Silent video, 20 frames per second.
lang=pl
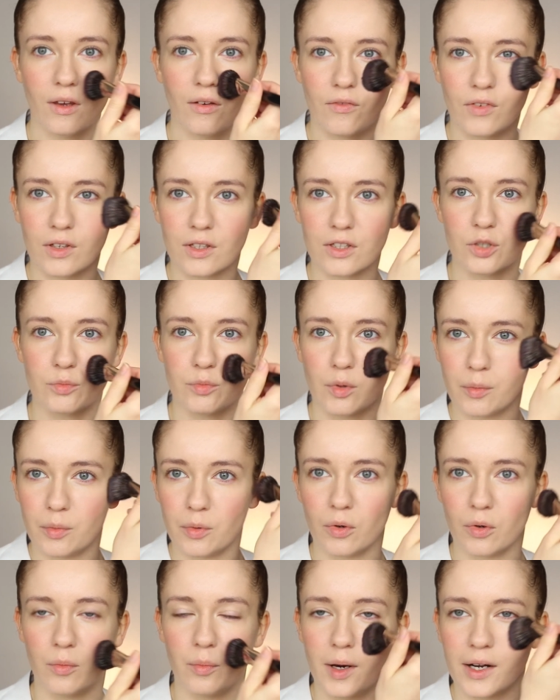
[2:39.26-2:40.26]
więc żeby
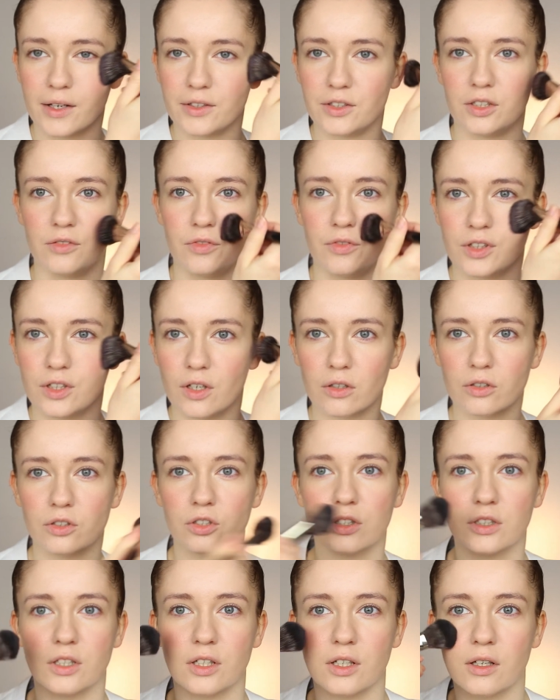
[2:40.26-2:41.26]
było bardziej
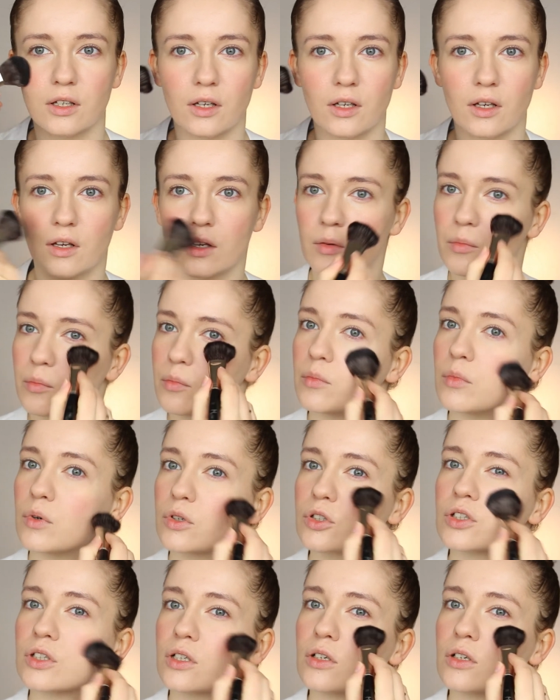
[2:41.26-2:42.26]
widocznie,
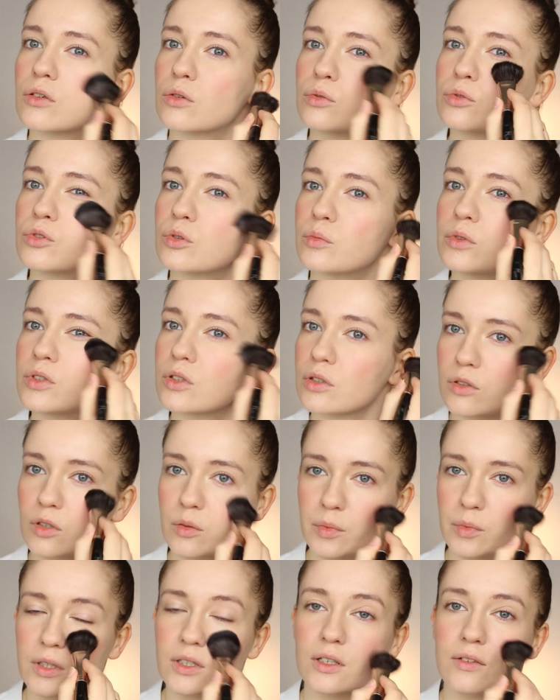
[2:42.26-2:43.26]
może tego różu być
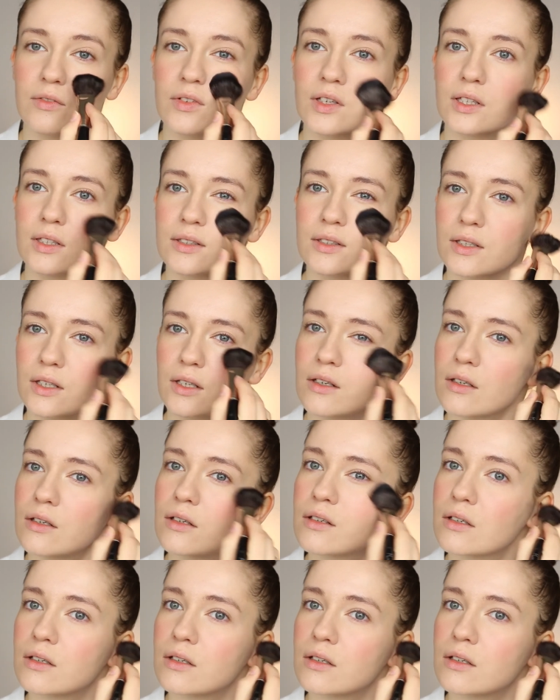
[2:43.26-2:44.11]
odrobinkę więcej.